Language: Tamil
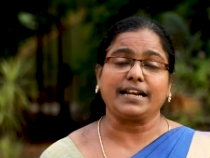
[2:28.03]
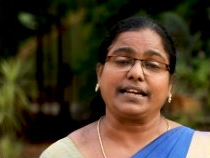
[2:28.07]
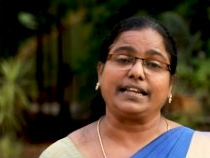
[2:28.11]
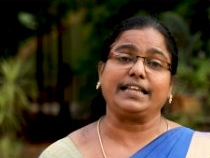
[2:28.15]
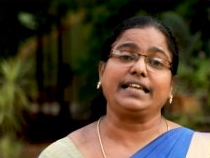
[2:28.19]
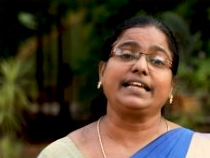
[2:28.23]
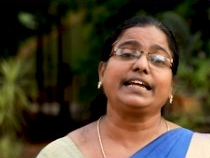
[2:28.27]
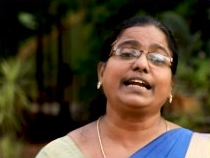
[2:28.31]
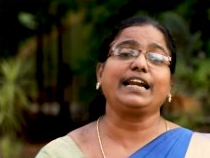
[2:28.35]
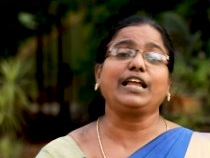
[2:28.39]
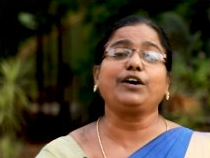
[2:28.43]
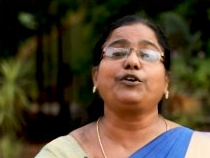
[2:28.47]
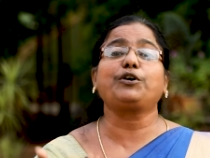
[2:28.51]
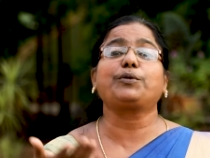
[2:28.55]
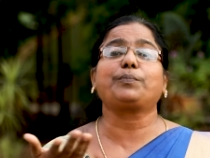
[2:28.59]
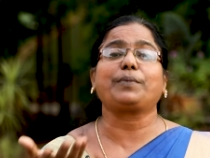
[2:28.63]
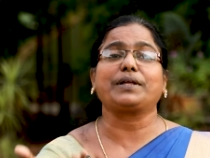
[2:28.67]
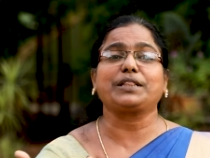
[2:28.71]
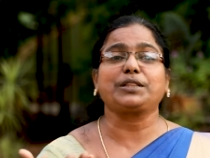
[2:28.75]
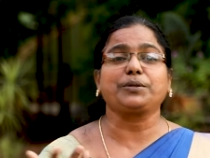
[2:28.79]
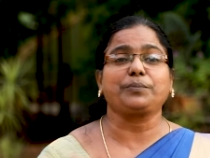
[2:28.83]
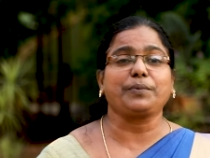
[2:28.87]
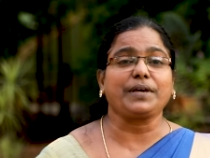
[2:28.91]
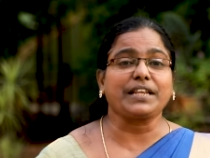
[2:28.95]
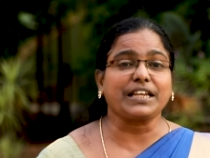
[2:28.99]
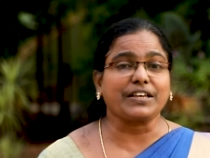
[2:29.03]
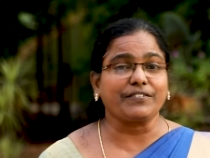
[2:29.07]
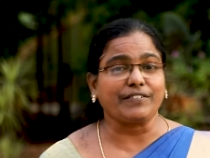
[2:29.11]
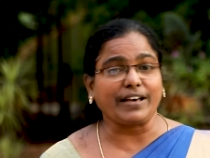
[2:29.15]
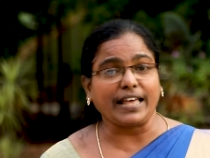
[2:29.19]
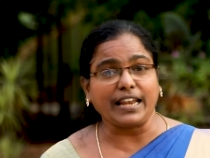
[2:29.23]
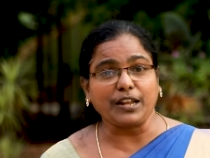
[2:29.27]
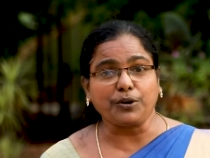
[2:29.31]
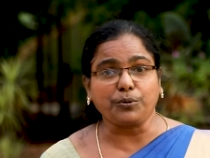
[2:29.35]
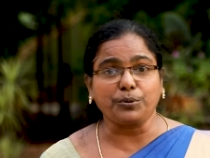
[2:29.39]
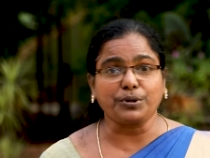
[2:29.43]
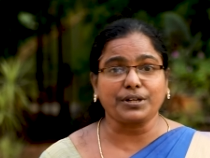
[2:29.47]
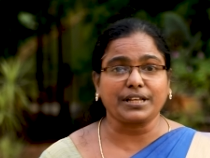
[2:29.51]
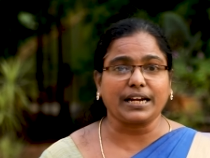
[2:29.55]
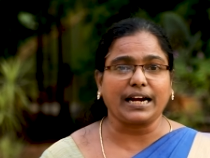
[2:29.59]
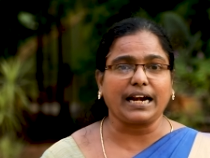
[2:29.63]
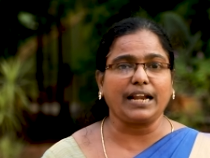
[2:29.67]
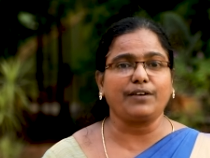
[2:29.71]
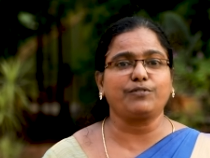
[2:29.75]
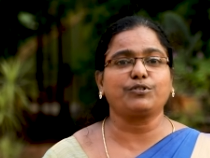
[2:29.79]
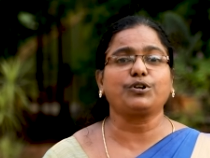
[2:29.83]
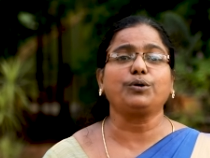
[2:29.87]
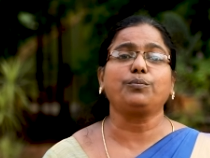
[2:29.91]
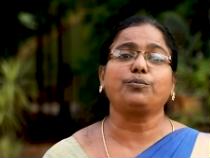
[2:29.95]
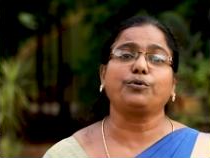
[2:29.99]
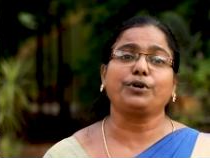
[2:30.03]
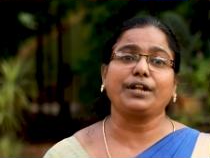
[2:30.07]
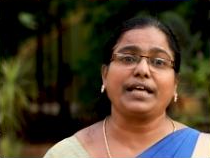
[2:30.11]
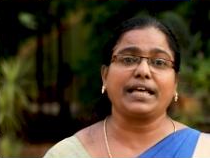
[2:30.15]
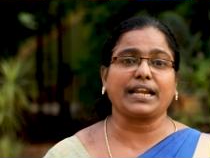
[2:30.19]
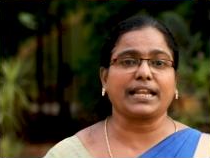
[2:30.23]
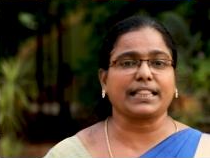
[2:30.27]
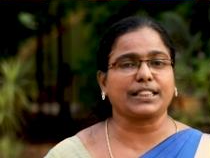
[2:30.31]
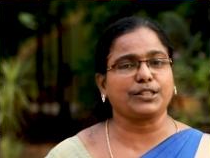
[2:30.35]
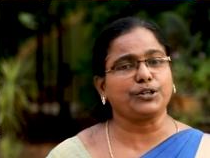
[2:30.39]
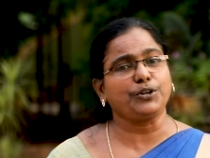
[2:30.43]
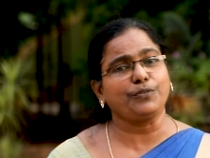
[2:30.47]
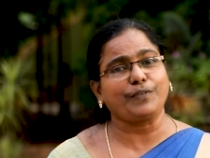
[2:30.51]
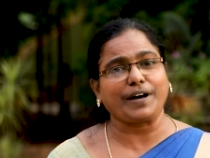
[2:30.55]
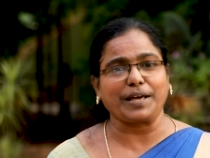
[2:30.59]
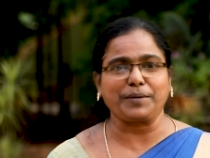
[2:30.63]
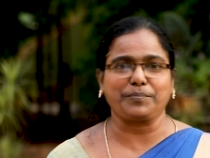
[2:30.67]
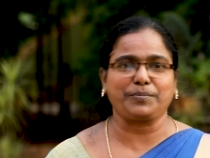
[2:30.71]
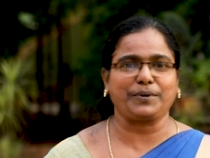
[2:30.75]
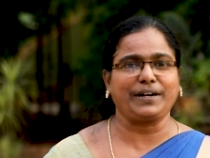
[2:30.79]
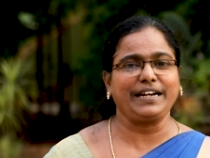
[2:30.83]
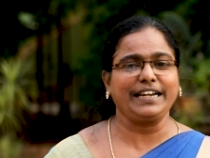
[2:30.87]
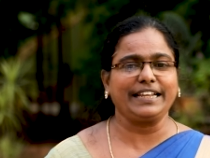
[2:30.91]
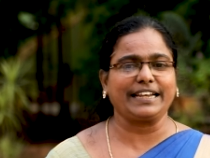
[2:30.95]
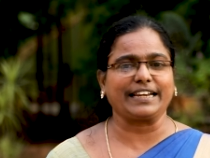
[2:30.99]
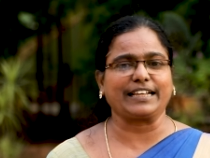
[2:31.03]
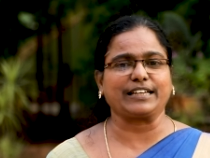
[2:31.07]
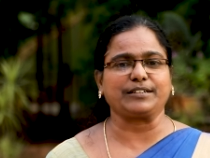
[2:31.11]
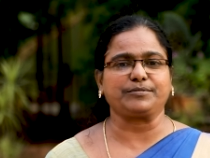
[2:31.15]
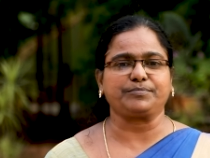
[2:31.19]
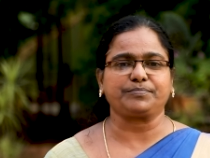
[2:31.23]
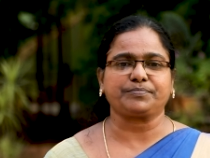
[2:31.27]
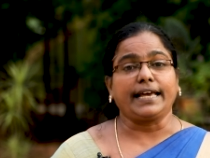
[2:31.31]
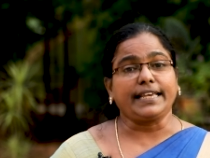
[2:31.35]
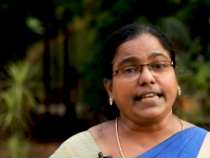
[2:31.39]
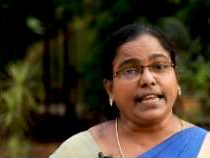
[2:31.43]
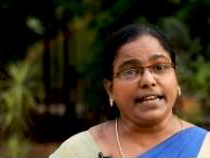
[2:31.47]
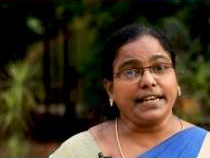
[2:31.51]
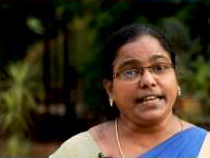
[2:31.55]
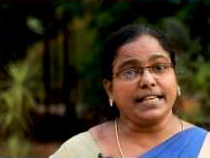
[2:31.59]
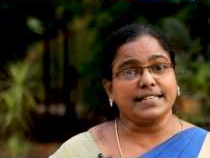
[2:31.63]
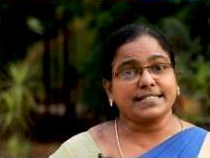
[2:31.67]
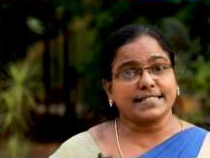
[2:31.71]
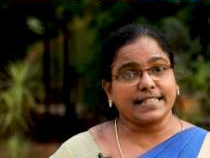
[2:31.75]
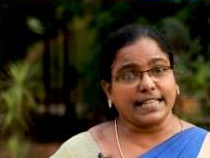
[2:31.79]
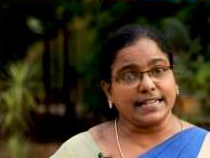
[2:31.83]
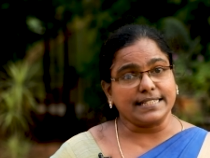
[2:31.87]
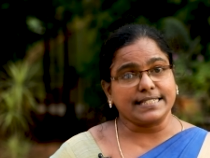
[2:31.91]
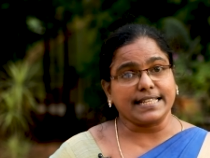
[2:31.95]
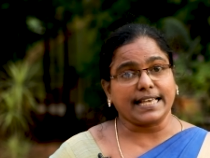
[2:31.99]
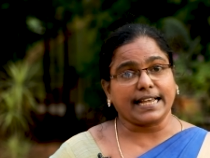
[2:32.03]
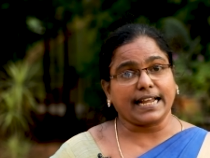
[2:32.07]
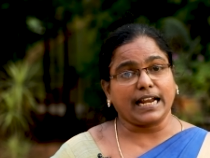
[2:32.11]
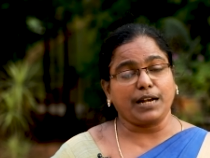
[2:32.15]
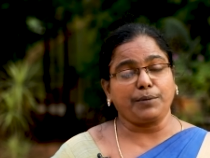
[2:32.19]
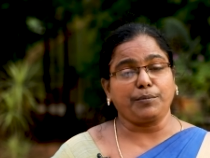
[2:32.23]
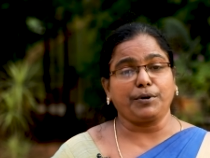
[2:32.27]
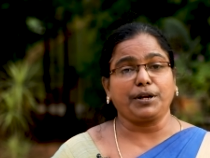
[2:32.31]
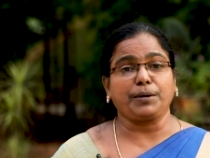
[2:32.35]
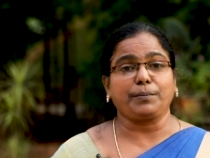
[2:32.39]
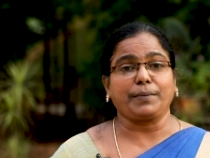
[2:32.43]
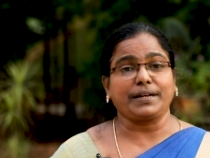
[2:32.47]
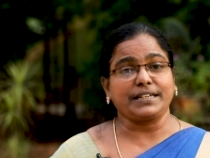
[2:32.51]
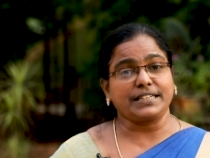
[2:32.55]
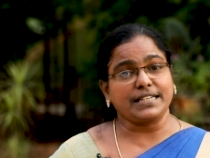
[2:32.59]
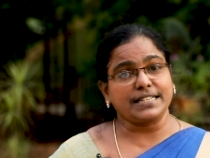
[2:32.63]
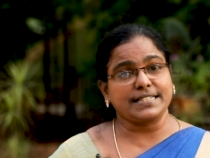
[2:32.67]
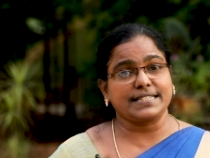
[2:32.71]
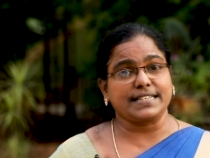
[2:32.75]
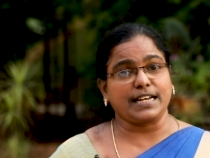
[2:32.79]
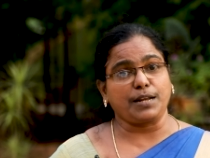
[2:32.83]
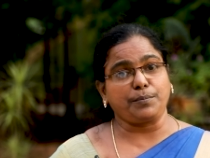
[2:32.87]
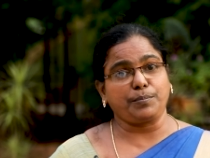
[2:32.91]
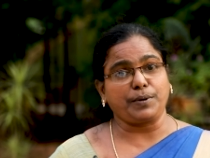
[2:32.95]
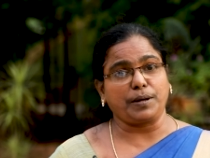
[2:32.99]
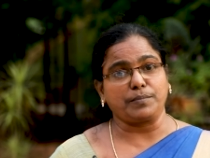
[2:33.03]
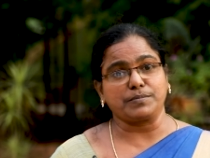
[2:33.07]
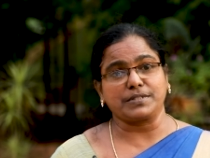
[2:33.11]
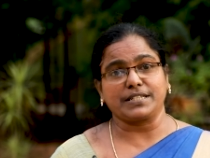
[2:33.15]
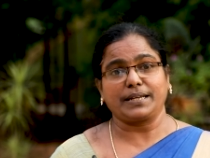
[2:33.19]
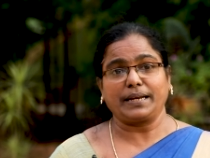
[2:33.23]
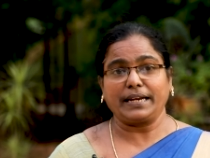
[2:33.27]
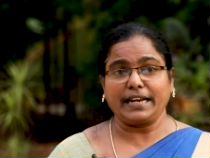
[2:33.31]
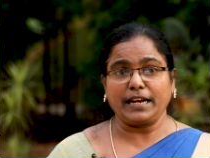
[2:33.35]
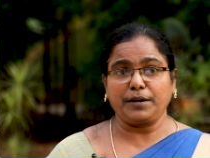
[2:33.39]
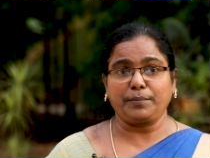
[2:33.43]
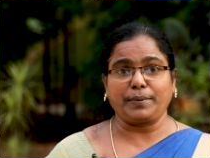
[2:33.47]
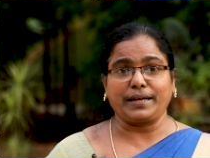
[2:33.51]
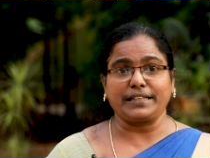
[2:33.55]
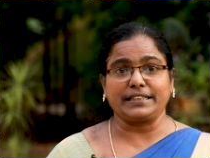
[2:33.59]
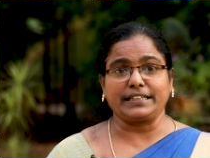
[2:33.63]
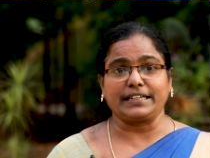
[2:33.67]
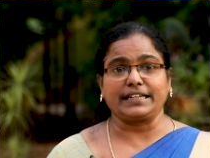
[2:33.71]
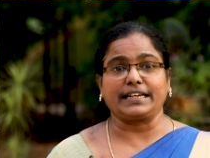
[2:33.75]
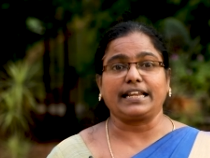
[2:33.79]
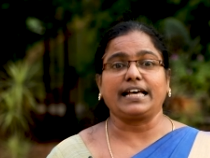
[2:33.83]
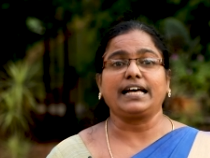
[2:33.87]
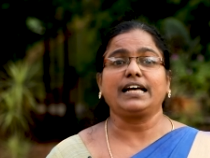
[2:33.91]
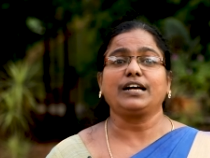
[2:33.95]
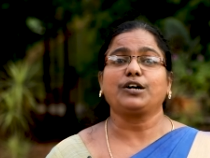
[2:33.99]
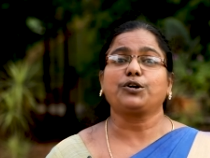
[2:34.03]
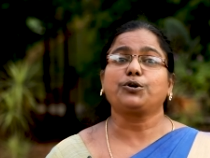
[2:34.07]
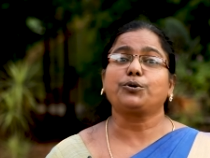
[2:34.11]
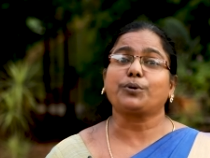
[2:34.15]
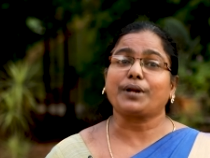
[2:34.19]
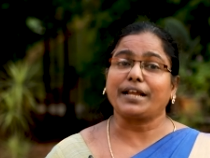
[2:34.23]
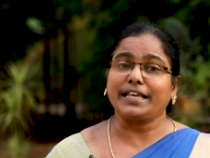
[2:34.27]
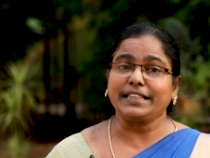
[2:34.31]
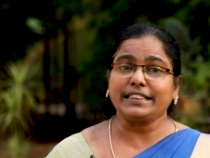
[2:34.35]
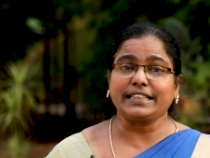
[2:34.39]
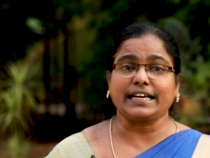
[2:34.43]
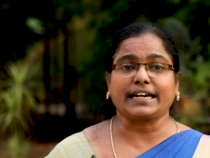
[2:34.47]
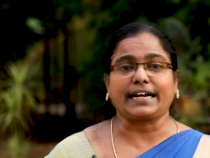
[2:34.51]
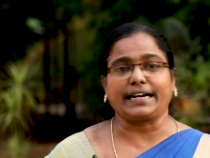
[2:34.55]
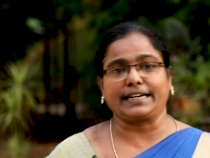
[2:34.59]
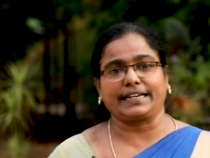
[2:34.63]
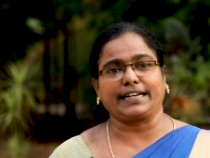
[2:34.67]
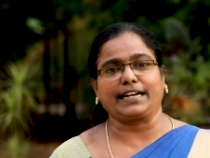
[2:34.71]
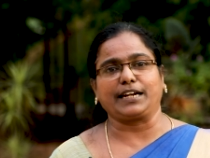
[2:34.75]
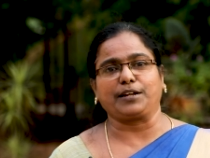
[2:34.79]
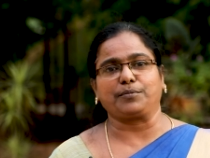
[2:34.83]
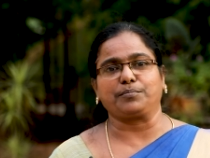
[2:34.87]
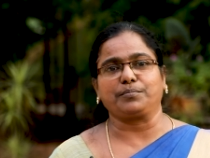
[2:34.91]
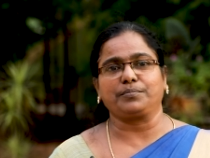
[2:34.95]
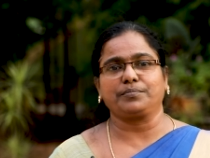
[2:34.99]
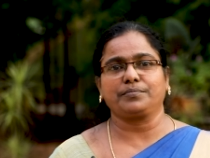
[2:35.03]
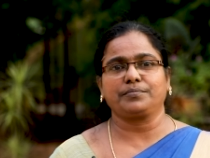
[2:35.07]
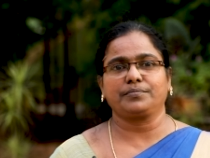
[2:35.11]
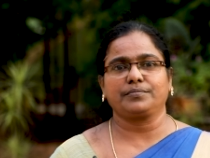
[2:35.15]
நீங்களே ஒரு பத்து பேருக்கு வேலை கொடுக்குற அளவுக்கு முன்னேறதுக்கும் வாய்ப்புகள் இருக்குது ஐஐடி ஸ்கில்ஸ் e அகாடமியுடைய மற்ற சிறப்பு அம்சம் என்னென்னு பார்த்தீங்கன்னா குறைந்த கட்டணம்